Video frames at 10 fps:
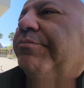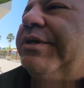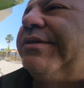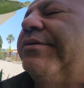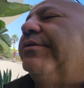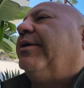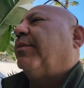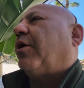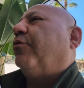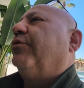mit
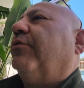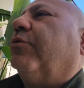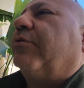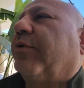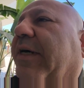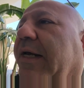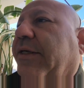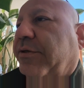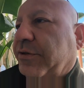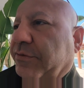dem Aufzug zu
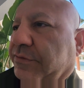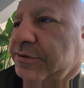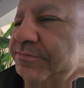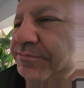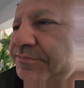erreichen ist.